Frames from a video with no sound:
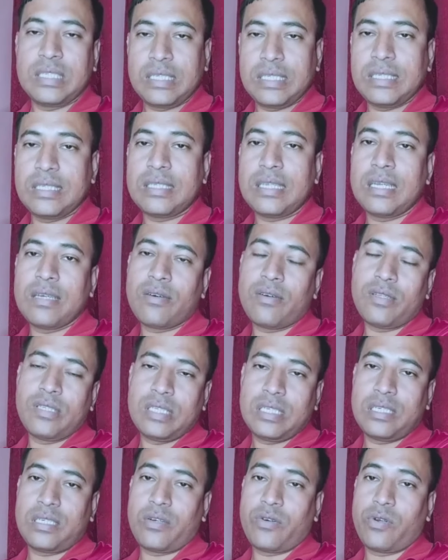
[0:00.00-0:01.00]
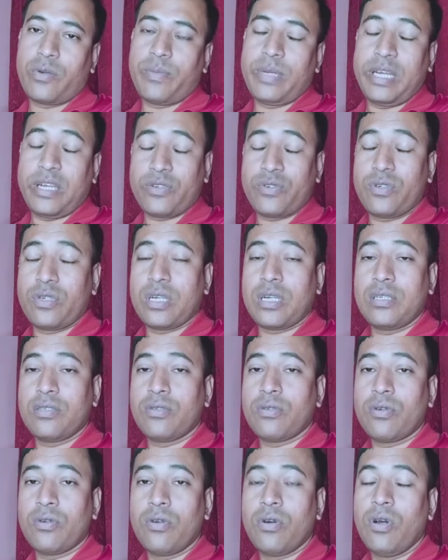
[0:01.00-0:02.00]
ডিজিটালে করার চেষ্টা করবেন একশো টাকার
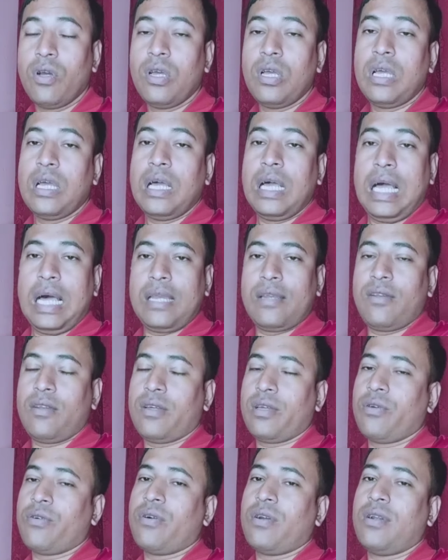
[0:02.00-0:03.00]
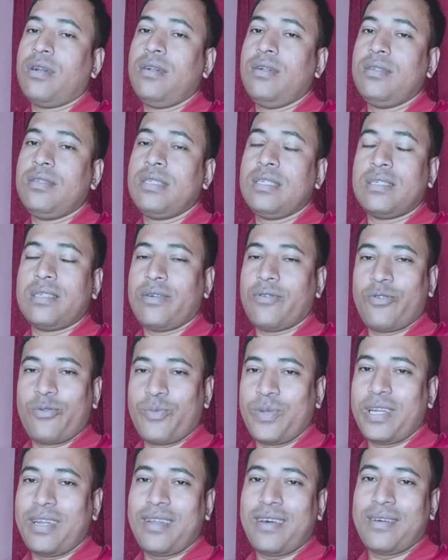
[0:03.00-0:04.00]
জন্য অ্যানালগে করার চেষ্টা
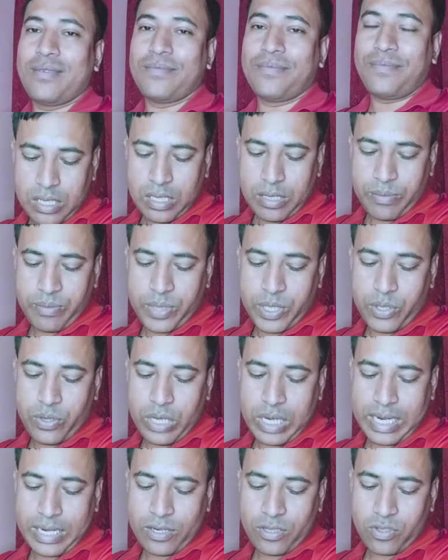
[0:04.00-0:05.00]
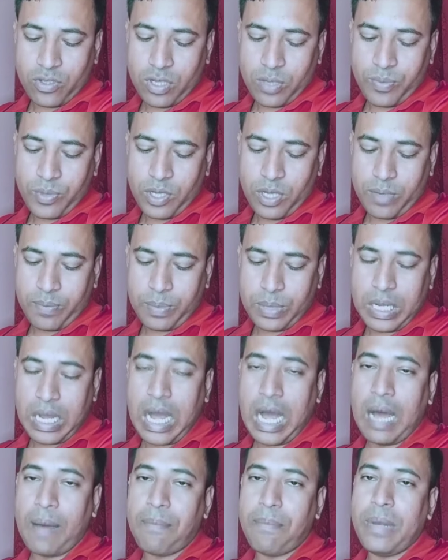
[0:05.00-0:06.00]
করবেন না ভিডিও অ্যান্ডোস্কোপি অফ
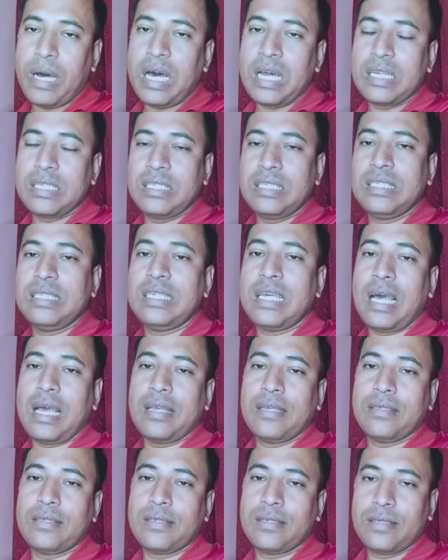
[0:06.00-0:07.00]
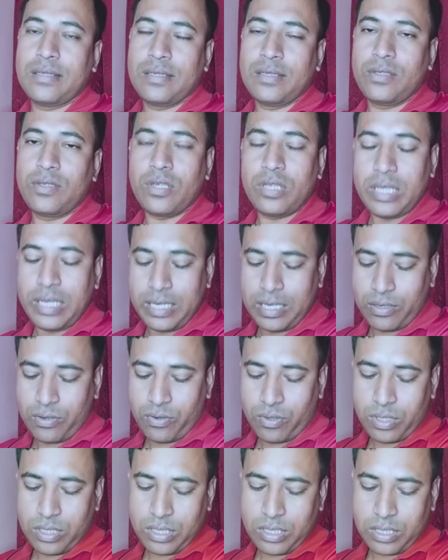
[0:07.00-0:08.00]
আপার জিআই যদি এটি
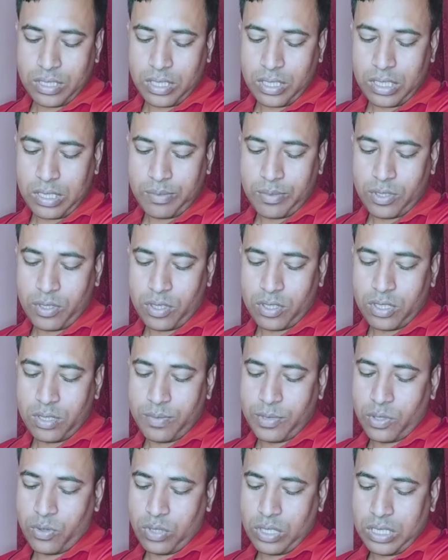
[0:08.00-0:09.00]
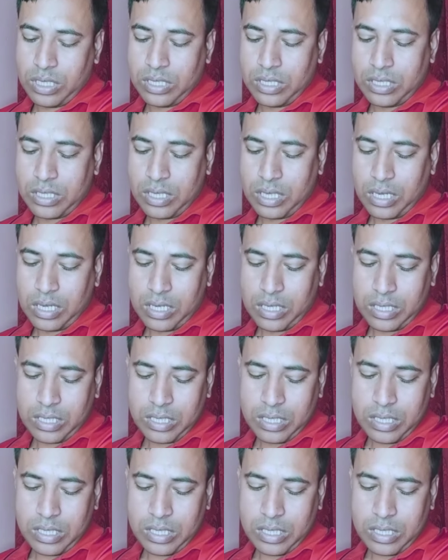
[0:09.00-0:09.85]
করতে চান তাহলে আপনার খরচ হবে দুই হাজার টাকা